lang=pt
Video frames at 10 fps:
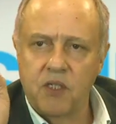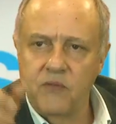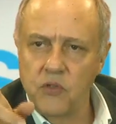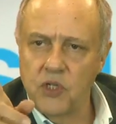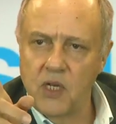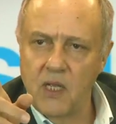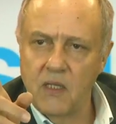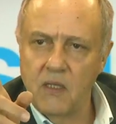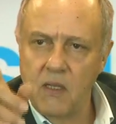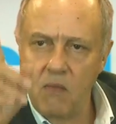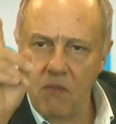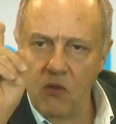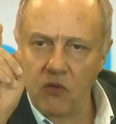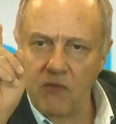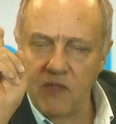viu, Xerec? Em
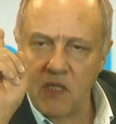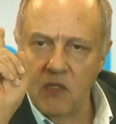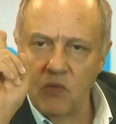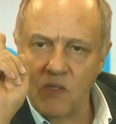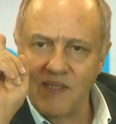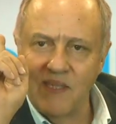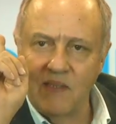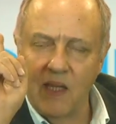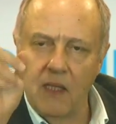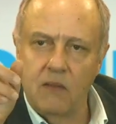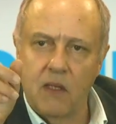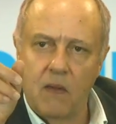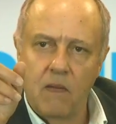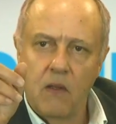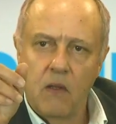
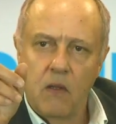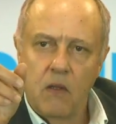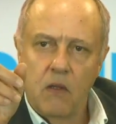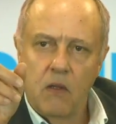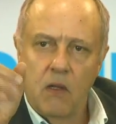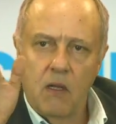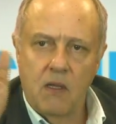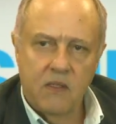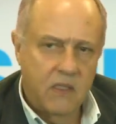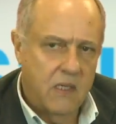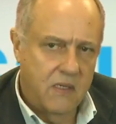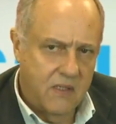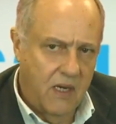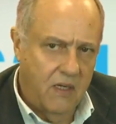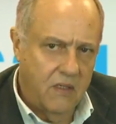1970. Ah,
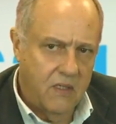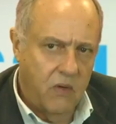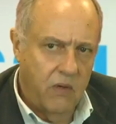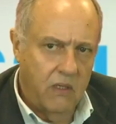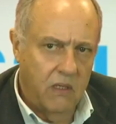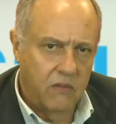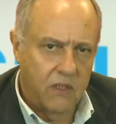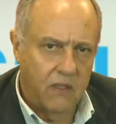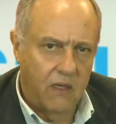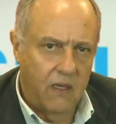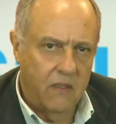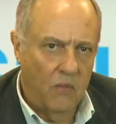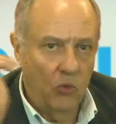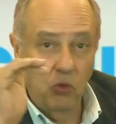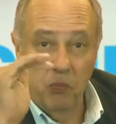cerca de 50 anos atrás. É
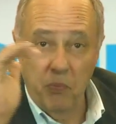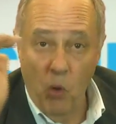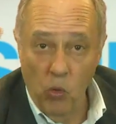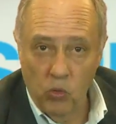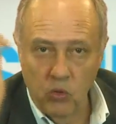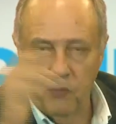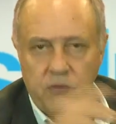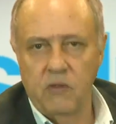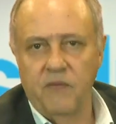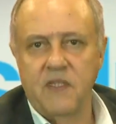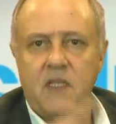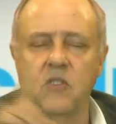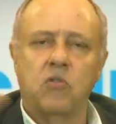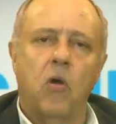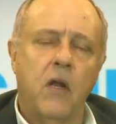muito pouco do ponto de vista
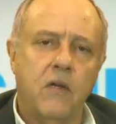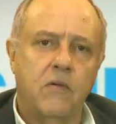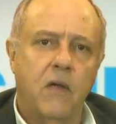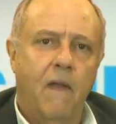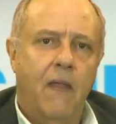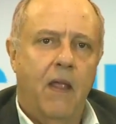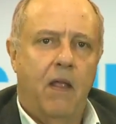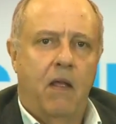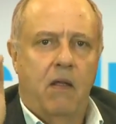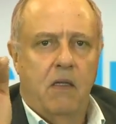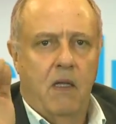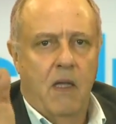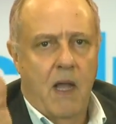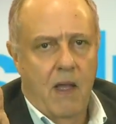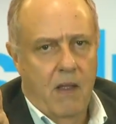histórico.
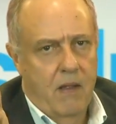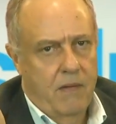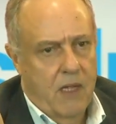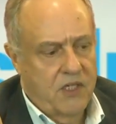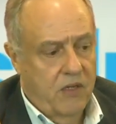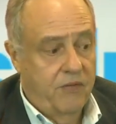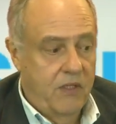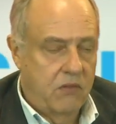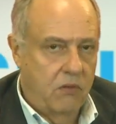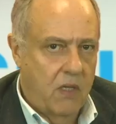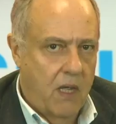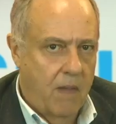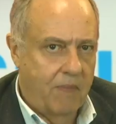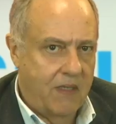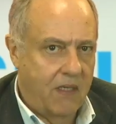Ah, haja visto que
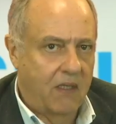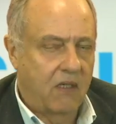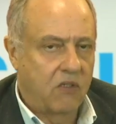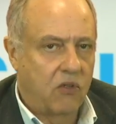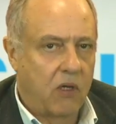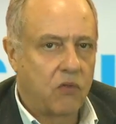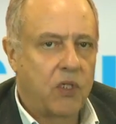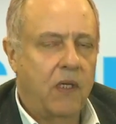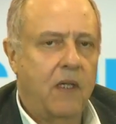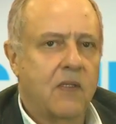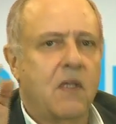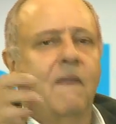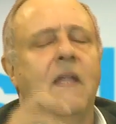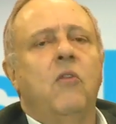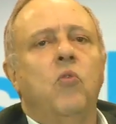a medicina tradicional chinesa,
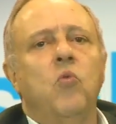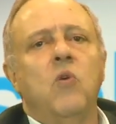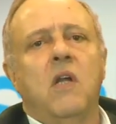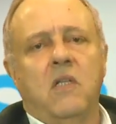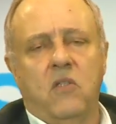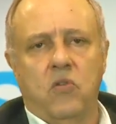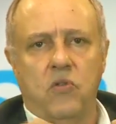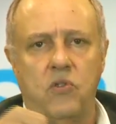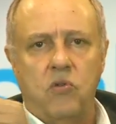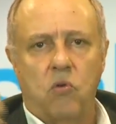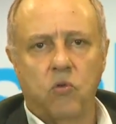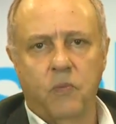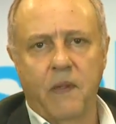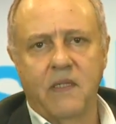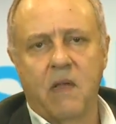que nunca dissociou os
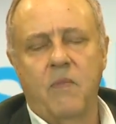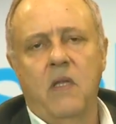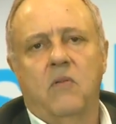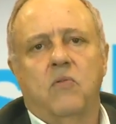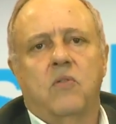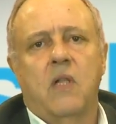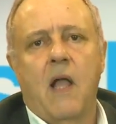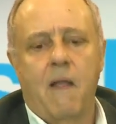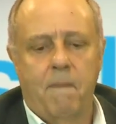pensamentos da,